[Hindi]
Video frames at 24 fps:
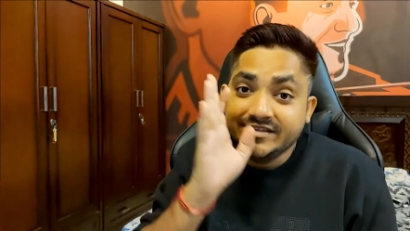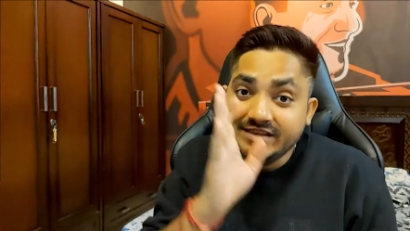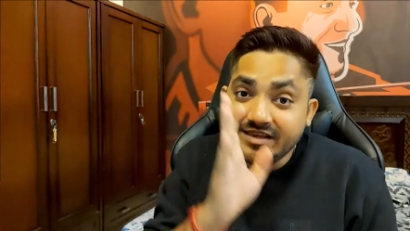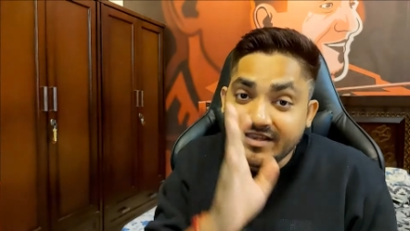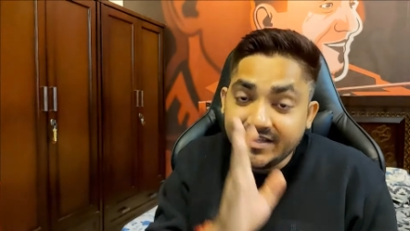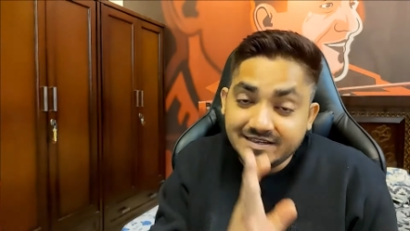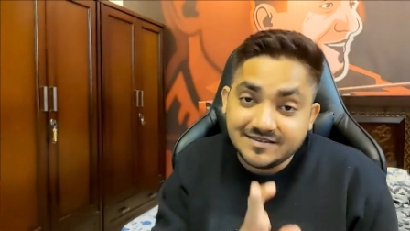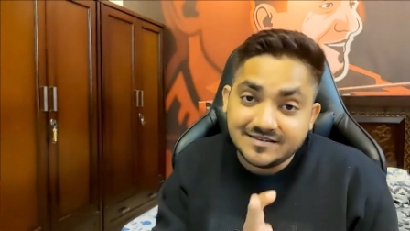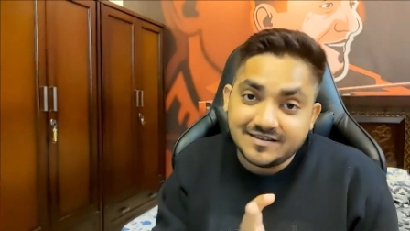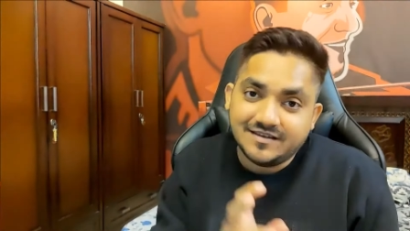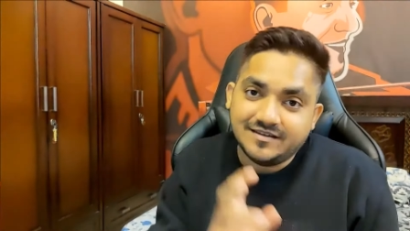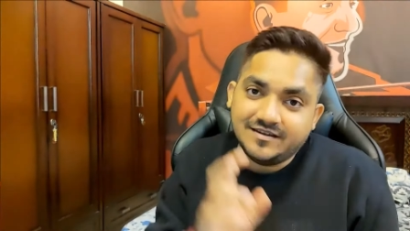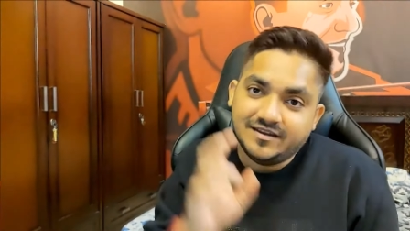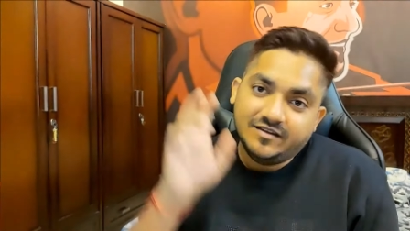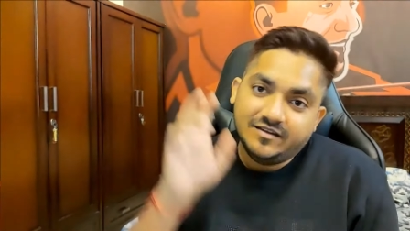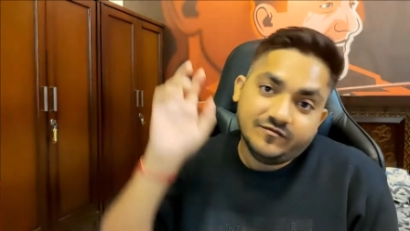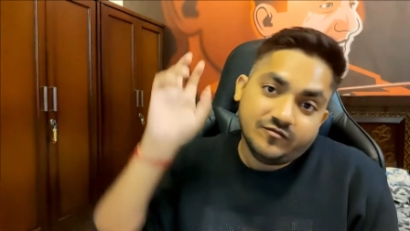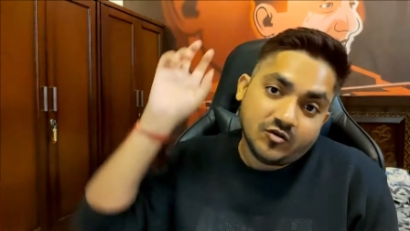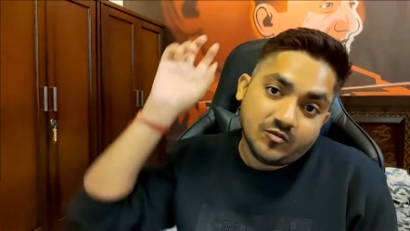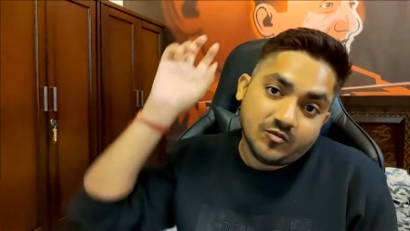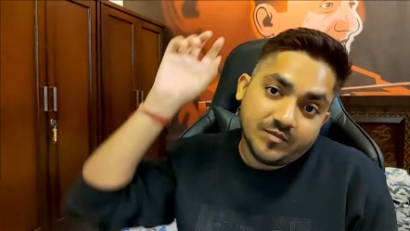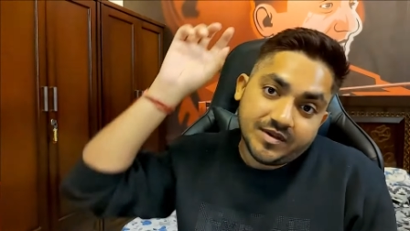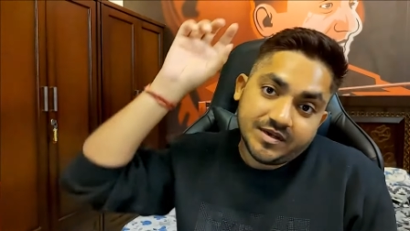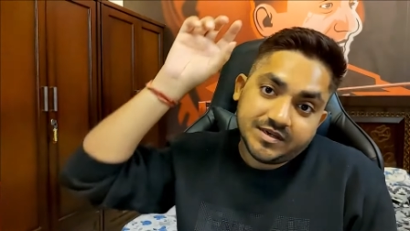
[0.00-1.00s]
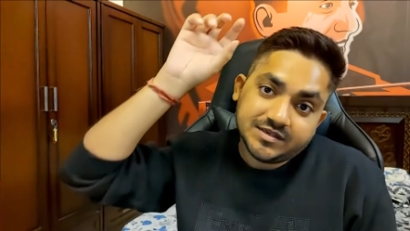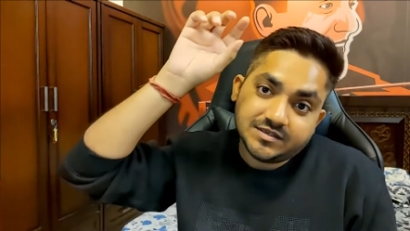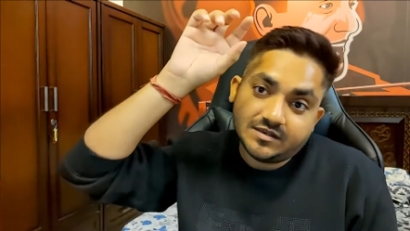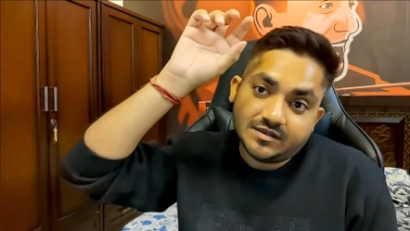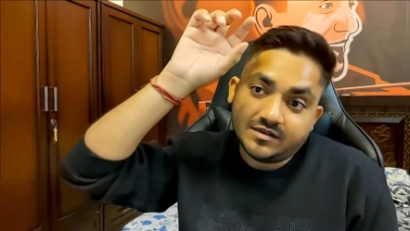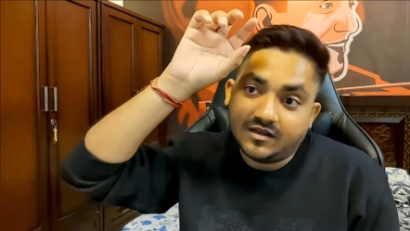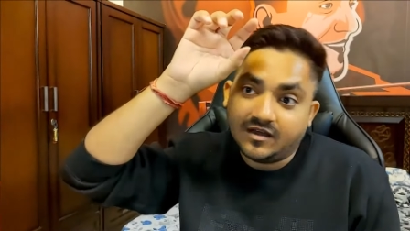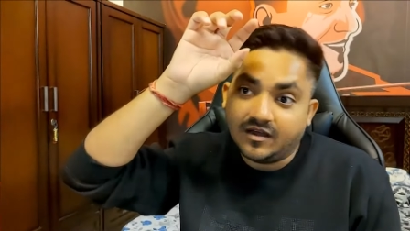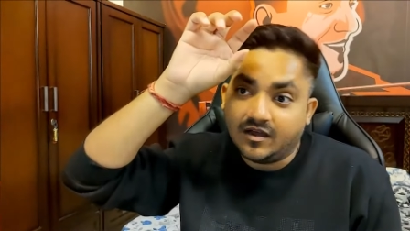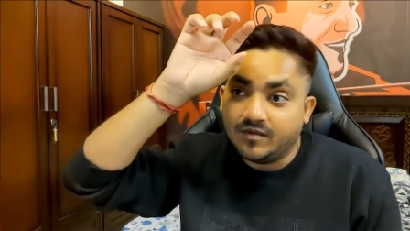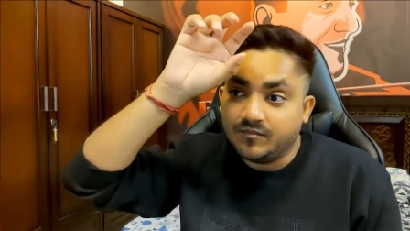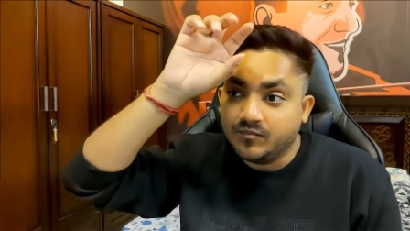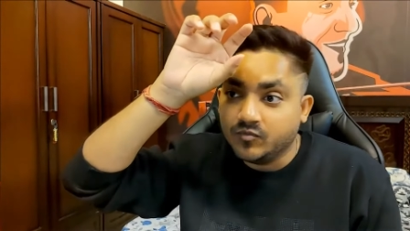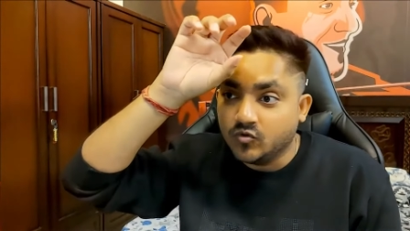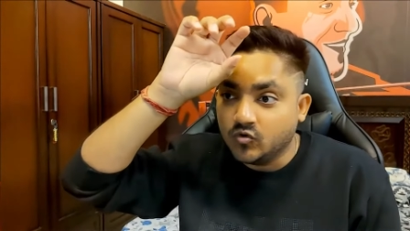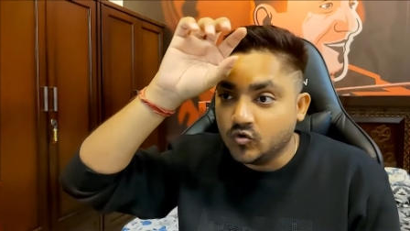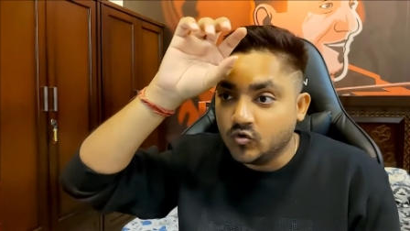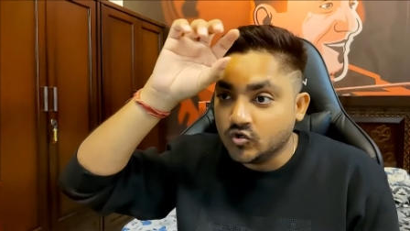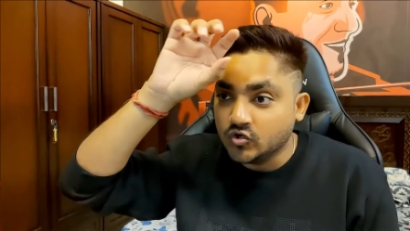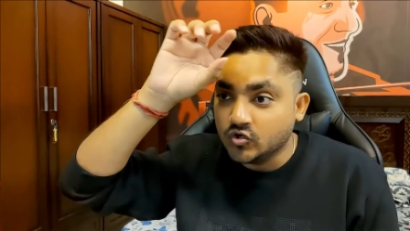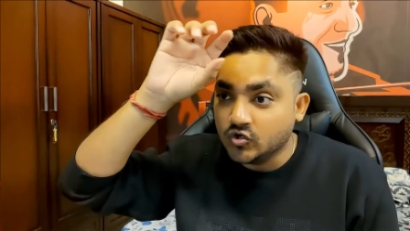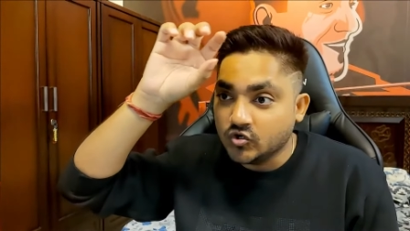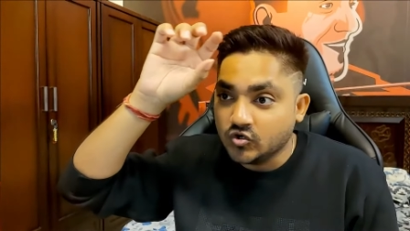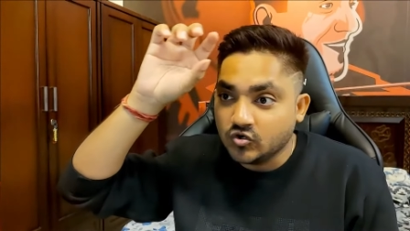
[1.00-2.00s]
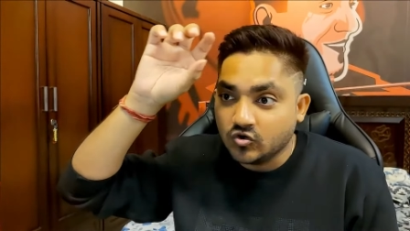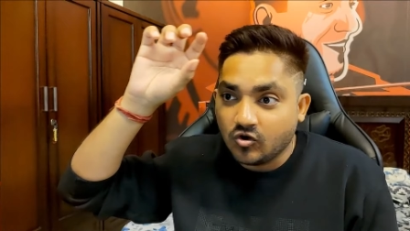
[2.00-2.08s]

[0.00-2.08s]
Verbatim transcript: ये सारी इंफॉर्मेशन आपको